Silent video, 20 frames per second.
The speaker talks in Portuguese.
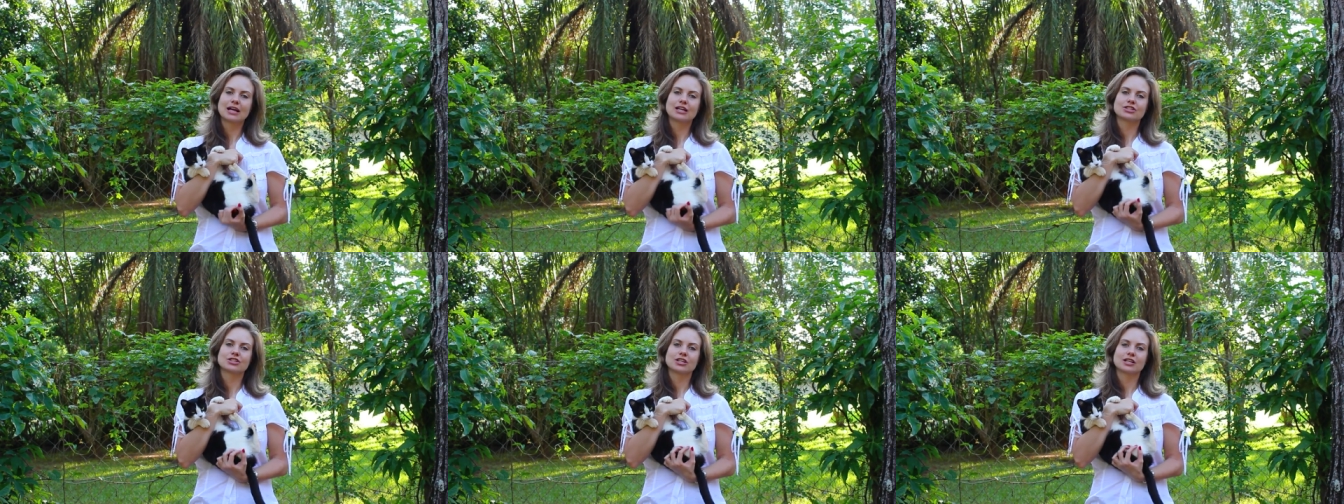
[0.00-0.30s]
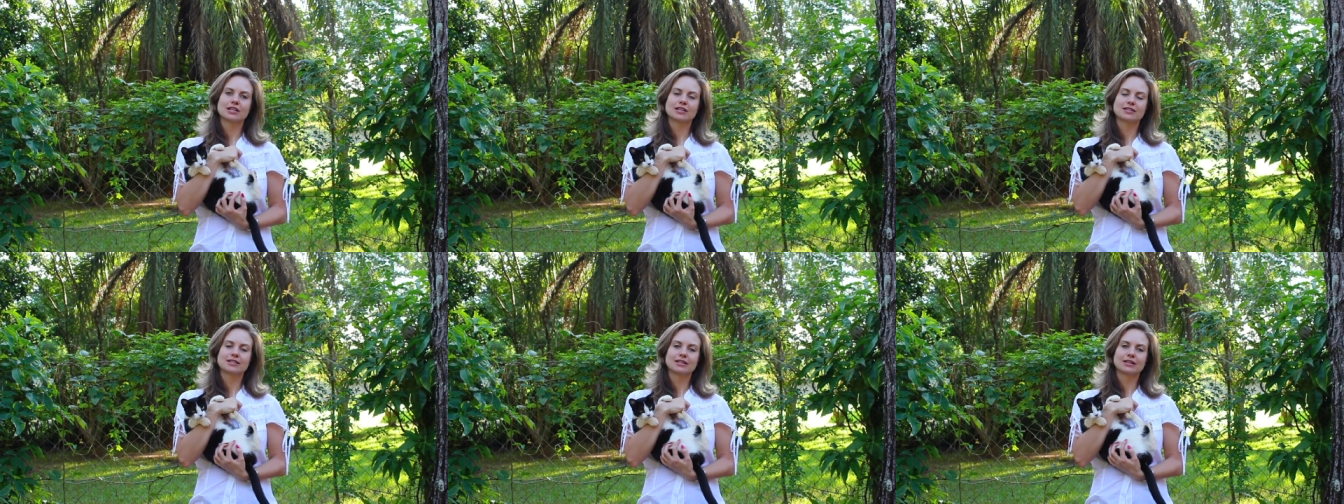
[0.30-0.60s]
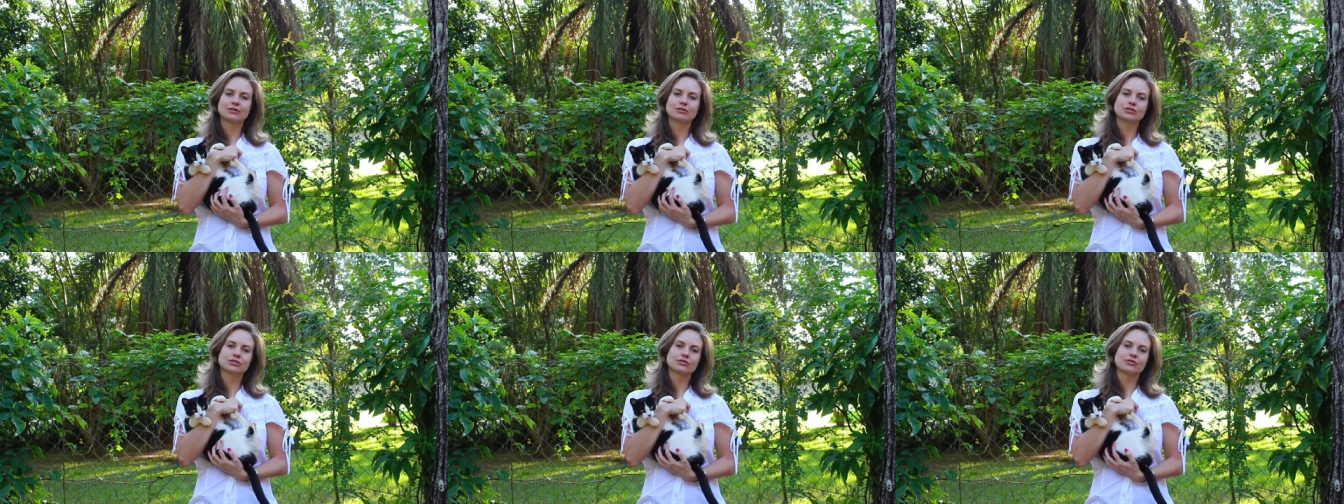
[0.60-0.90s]
a
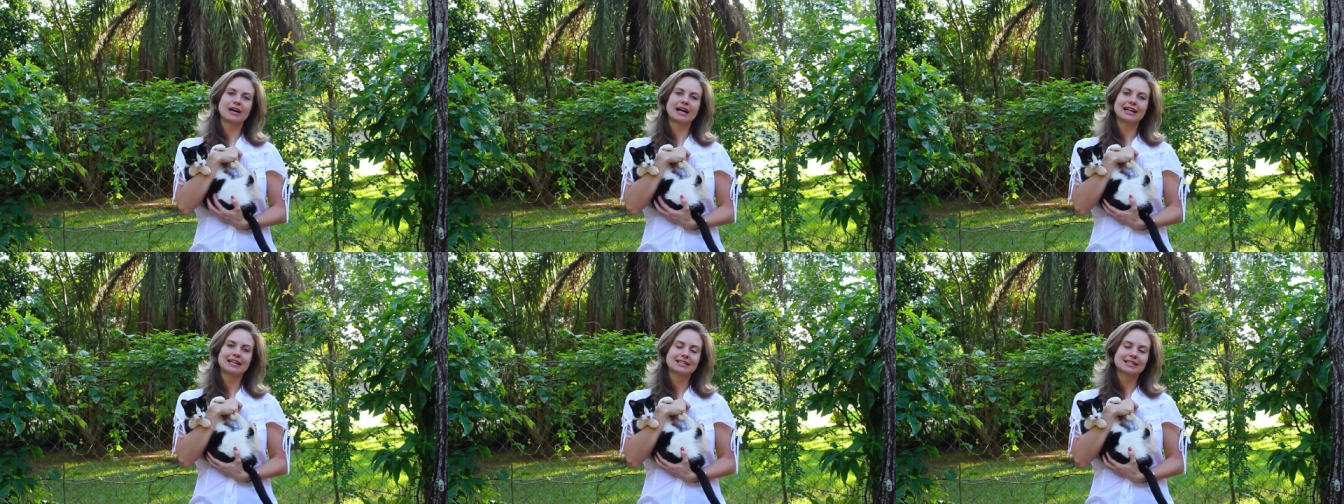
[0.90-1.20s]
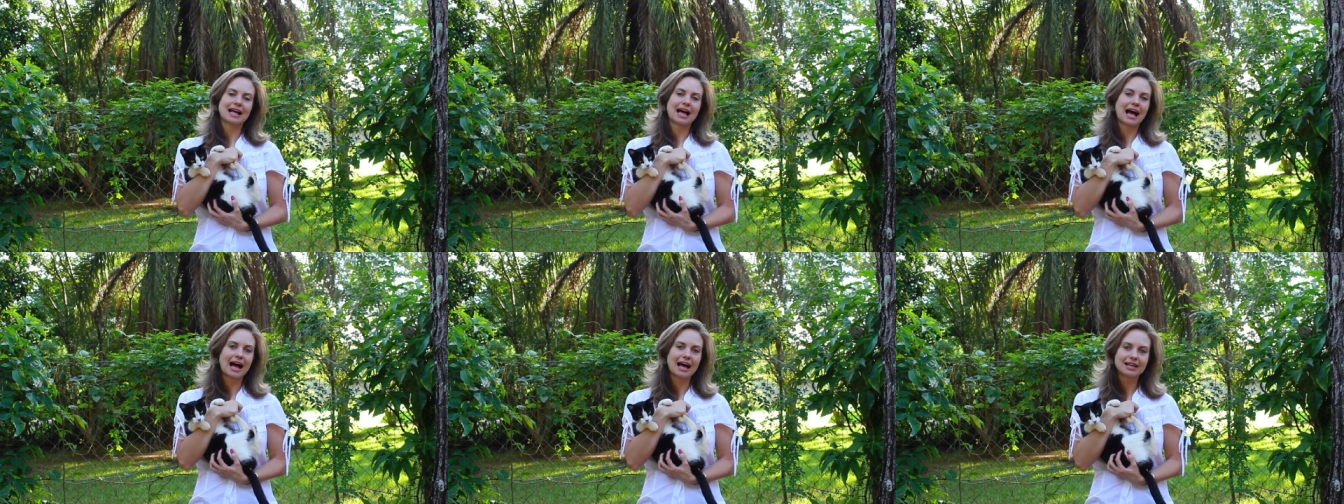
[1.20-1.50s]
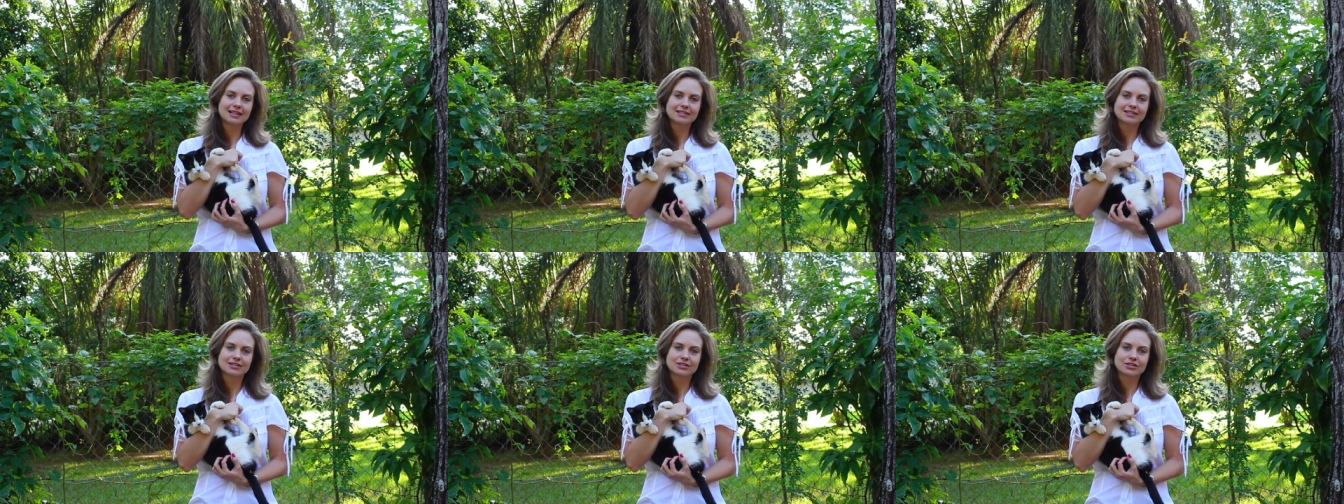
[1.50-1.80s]
geração de várias
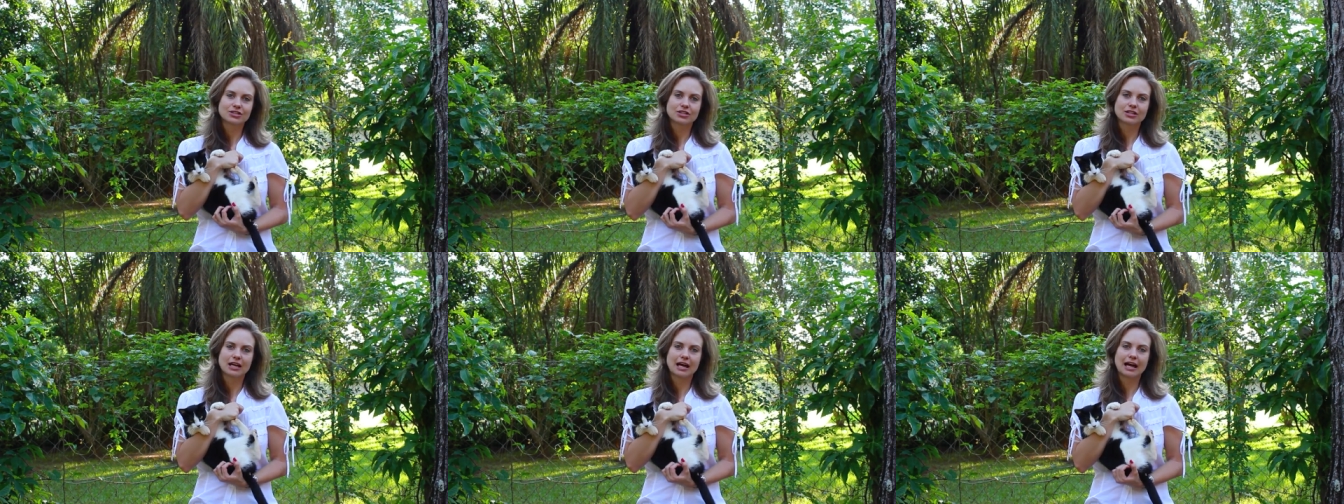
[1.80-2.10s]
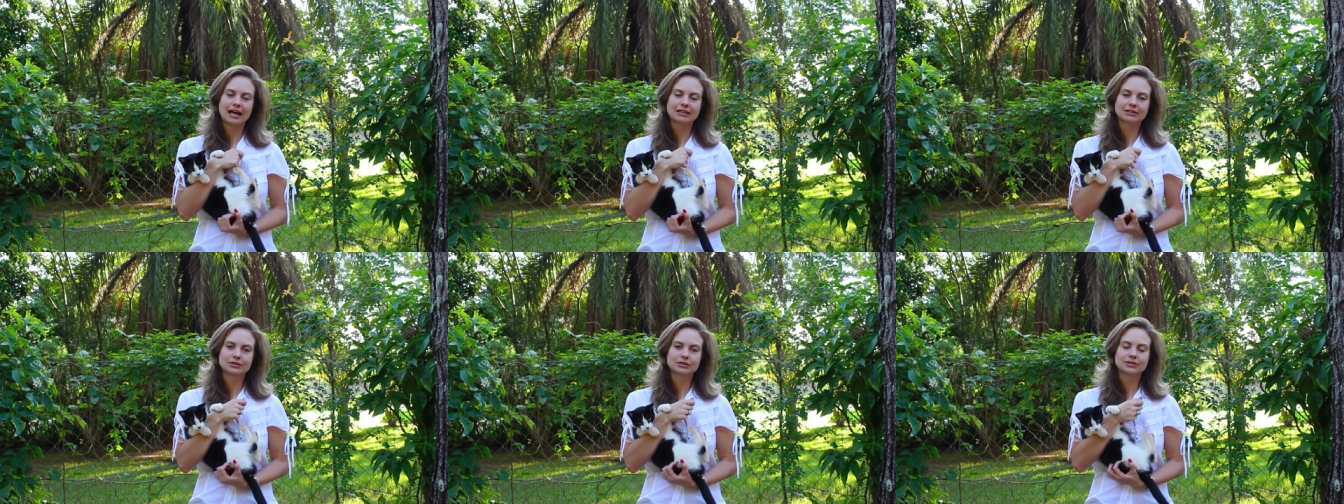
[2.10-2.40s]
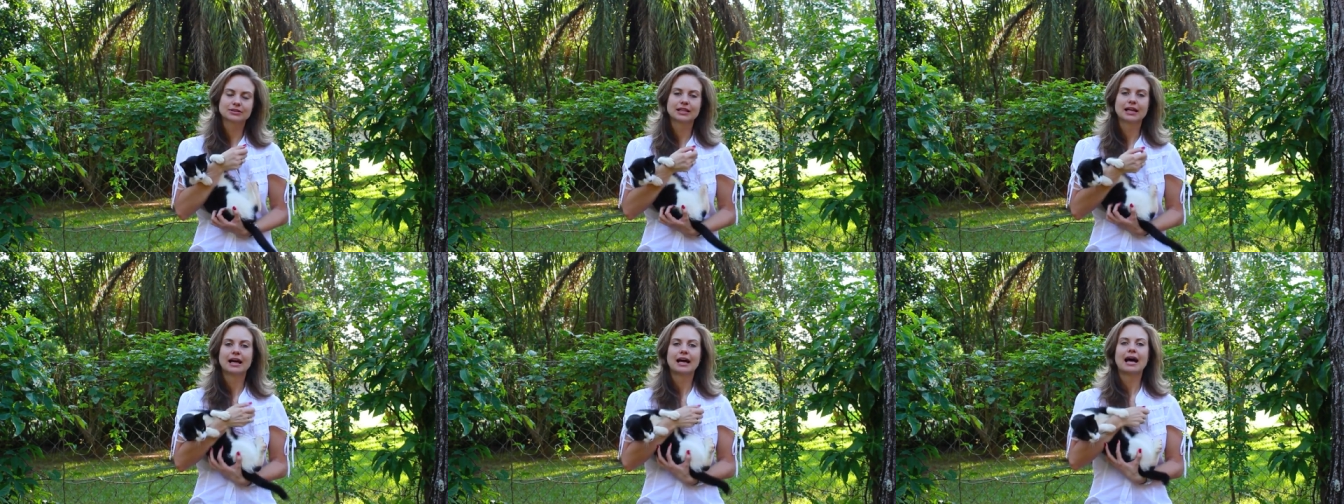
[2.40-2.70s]
raças de gatos